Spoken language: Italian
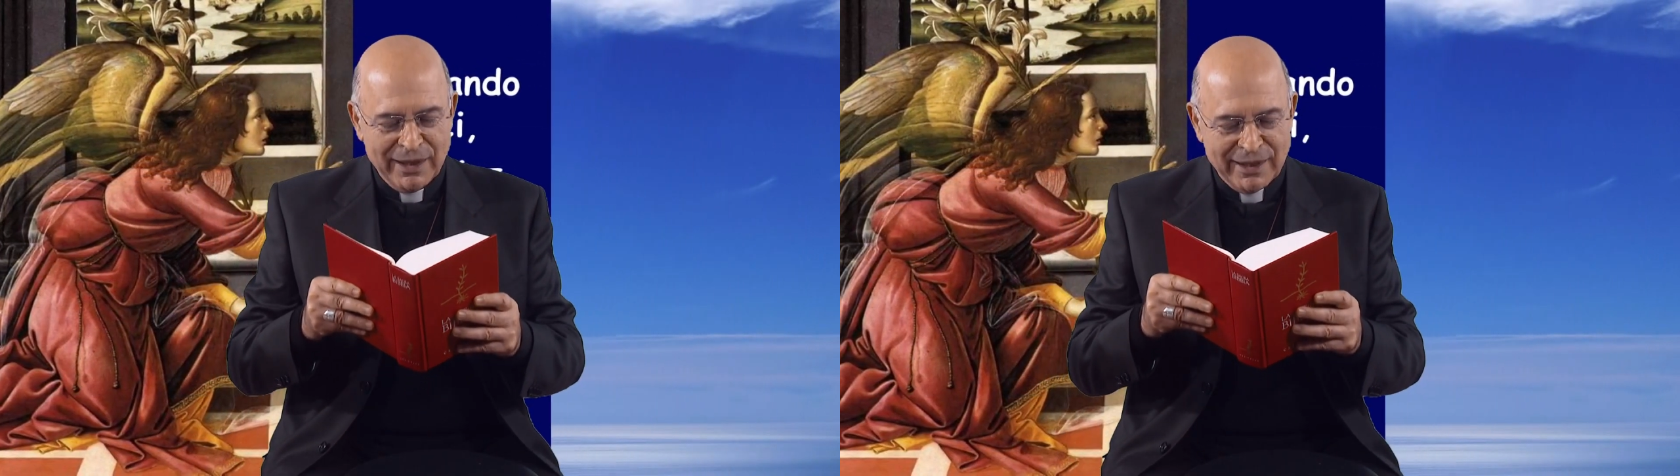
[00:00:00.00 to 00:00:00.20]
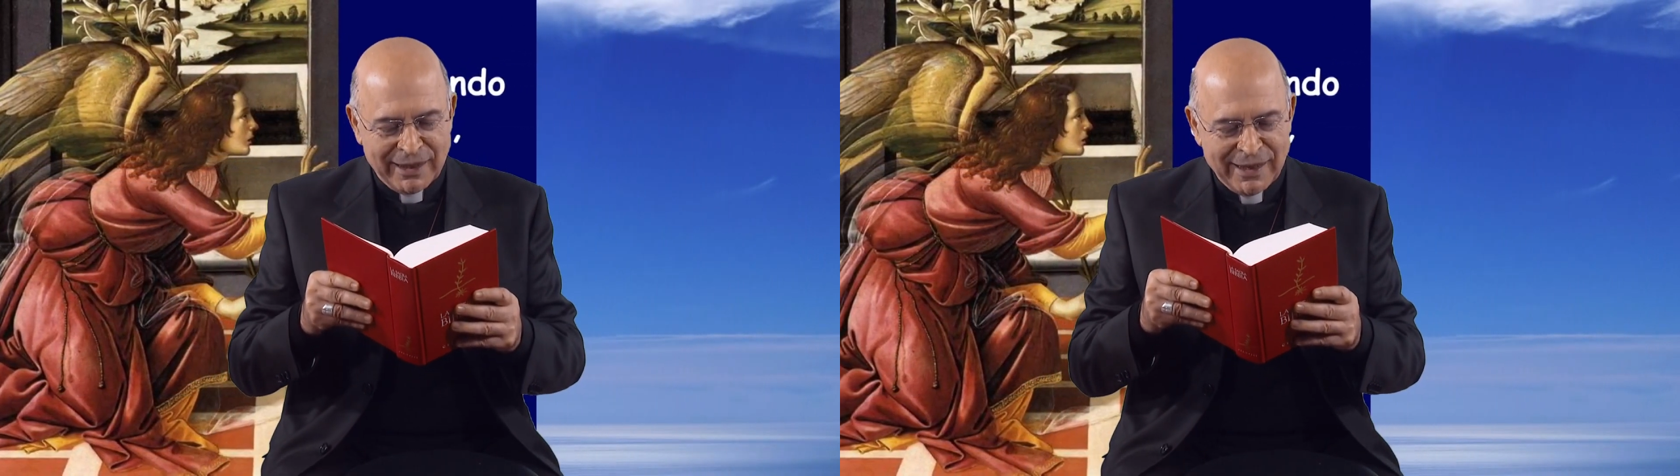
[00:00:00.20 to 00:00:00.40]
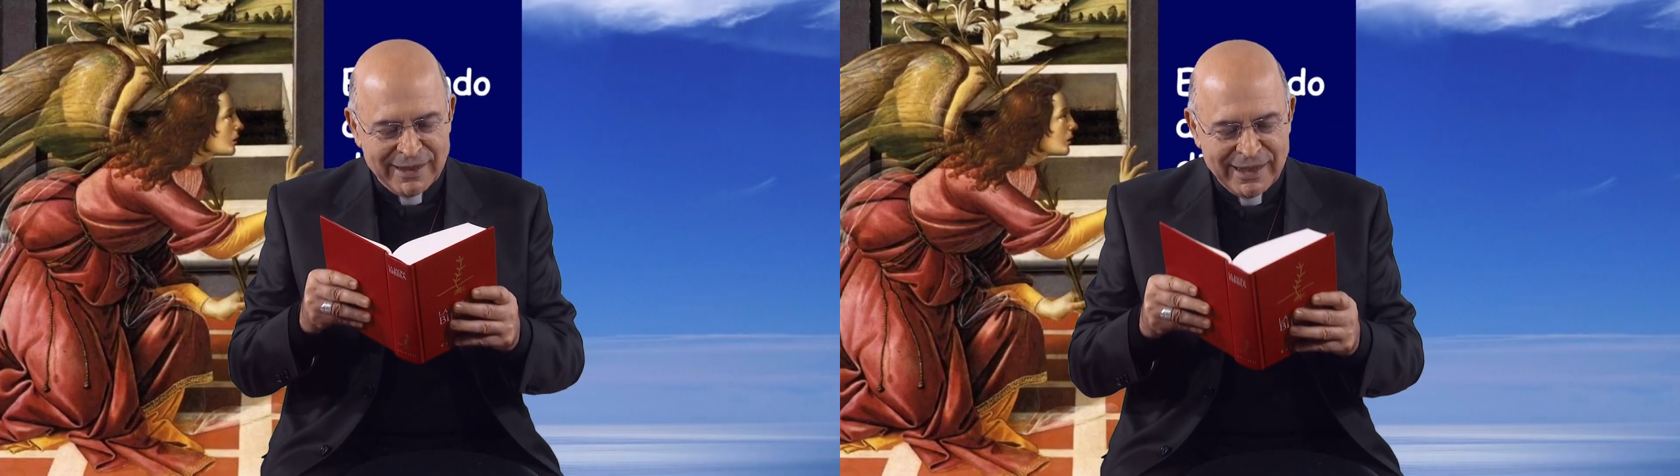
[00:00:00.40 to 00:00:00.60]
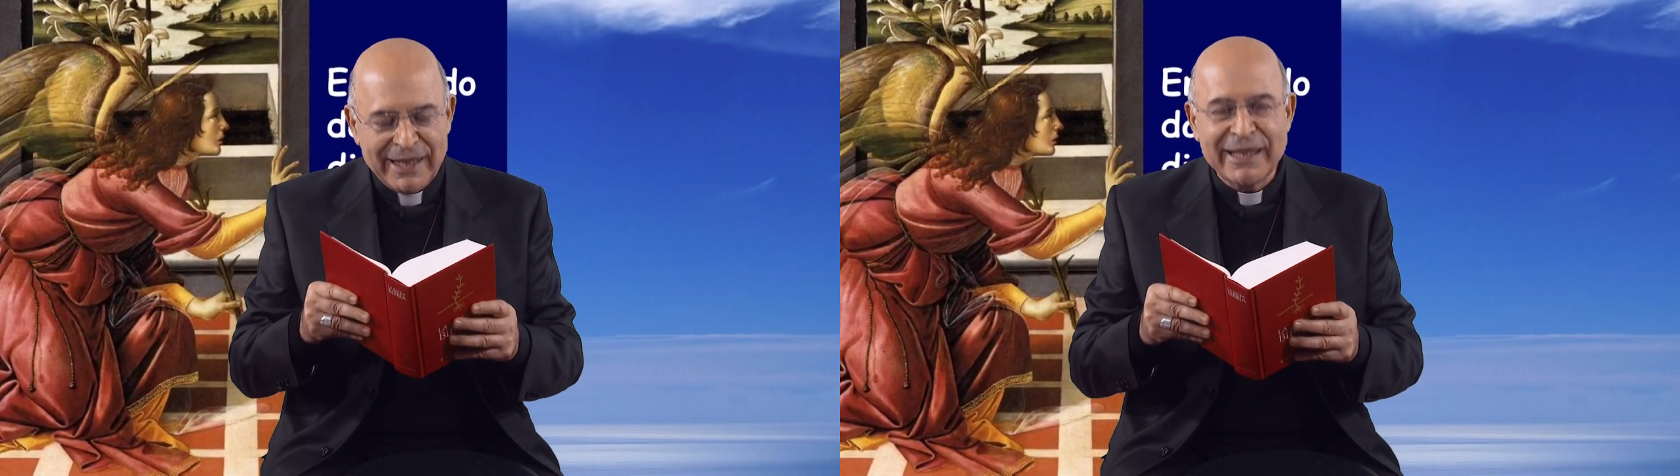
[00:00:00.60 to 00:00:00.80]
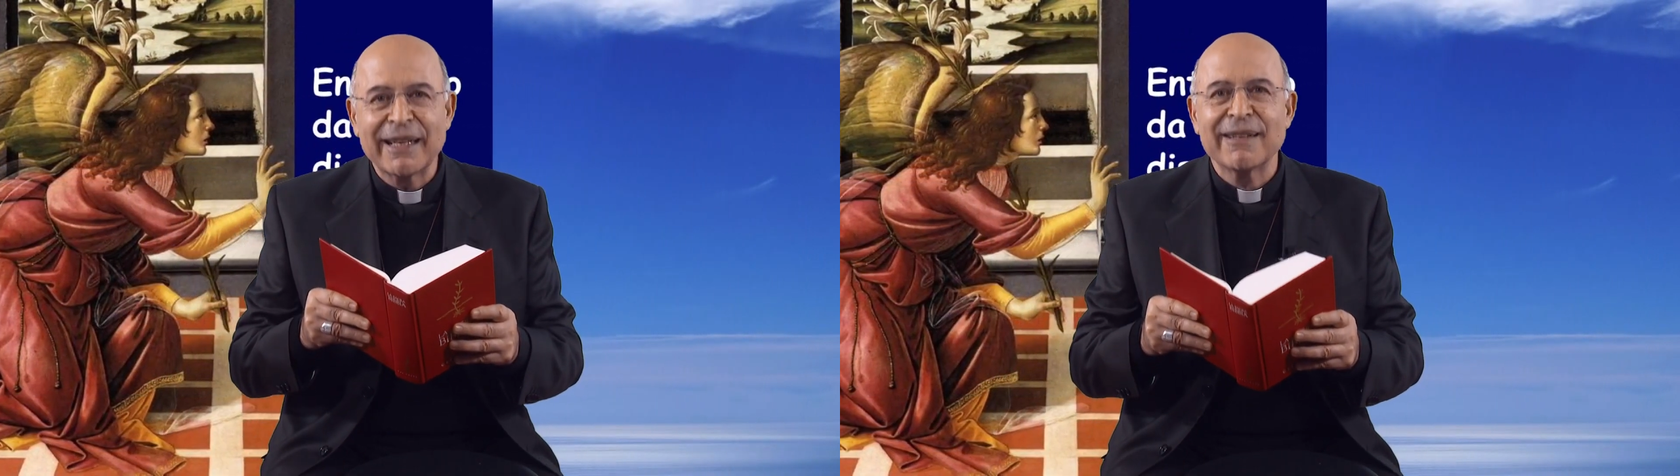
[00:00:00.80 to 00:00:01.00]

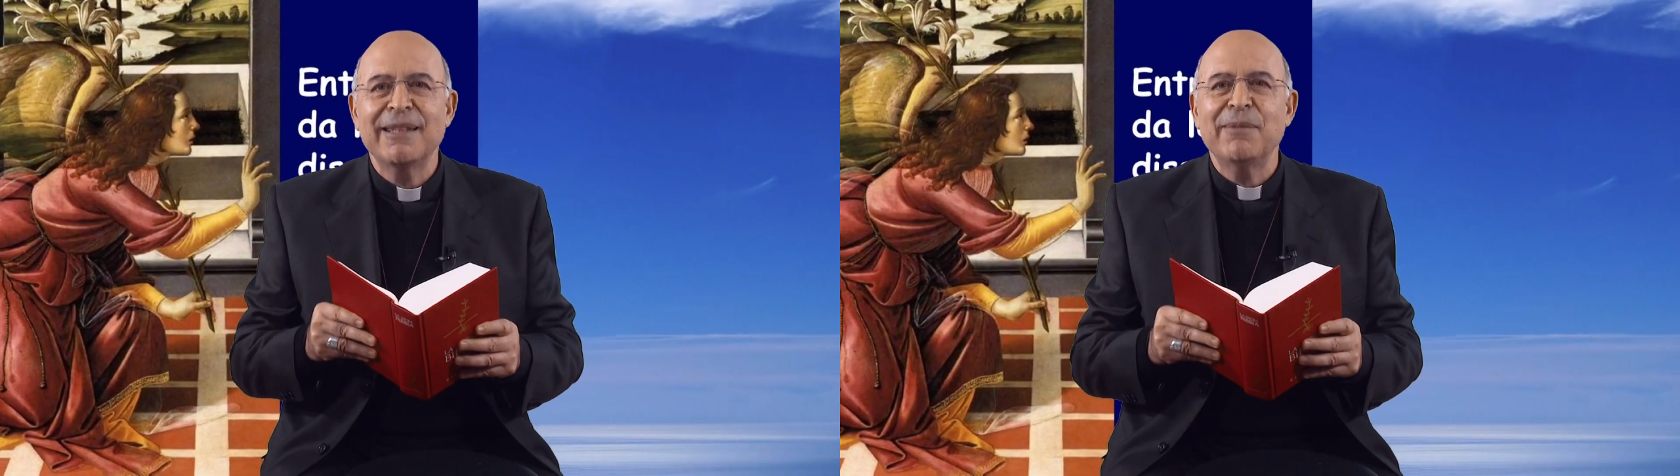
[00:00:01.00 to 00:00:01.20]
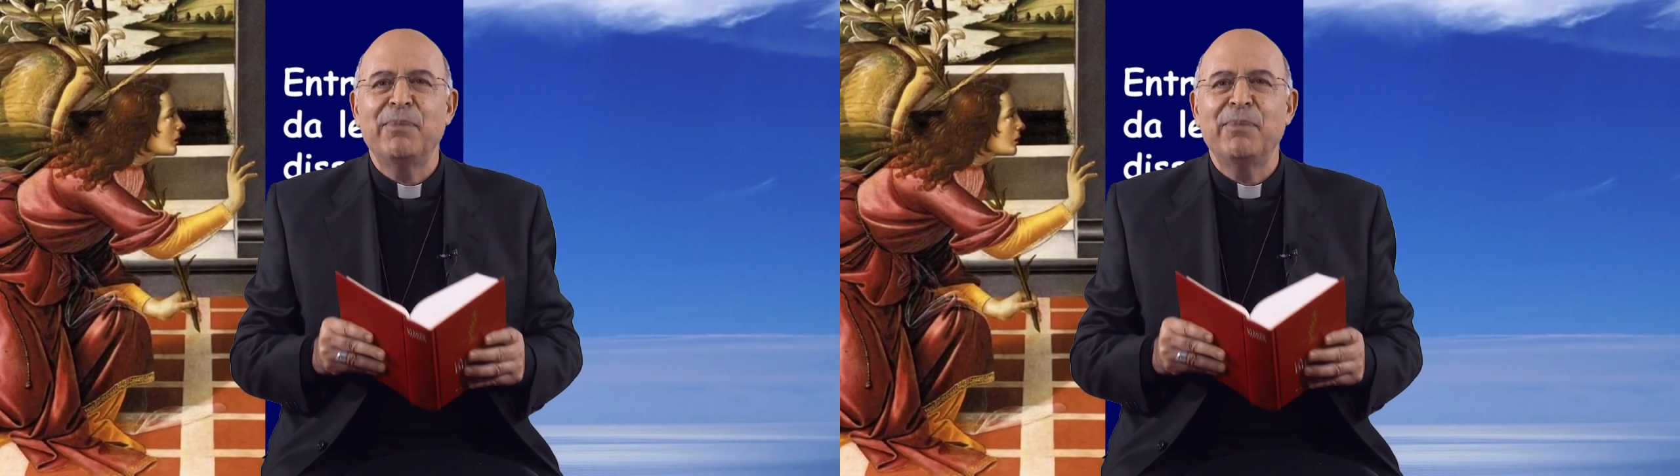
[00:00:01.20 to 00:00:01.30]
Rallegrati,